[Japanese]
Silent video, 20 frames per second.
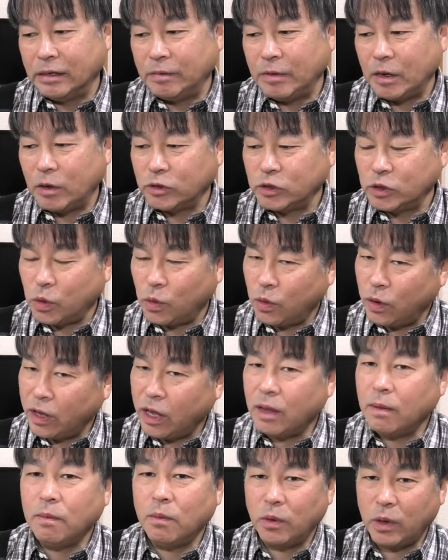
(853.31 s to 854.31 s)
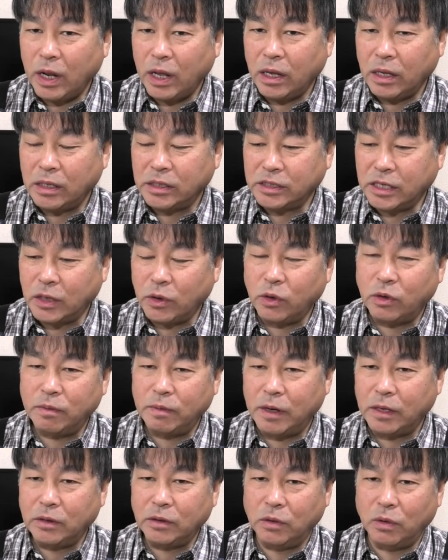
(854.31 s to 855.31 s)
まあ、その辺もね
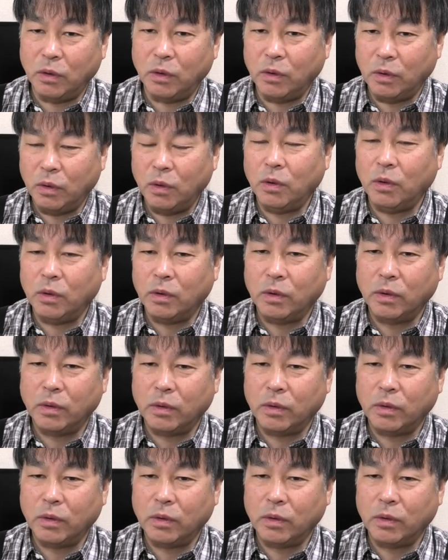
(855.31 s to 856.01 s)
サドルパッドを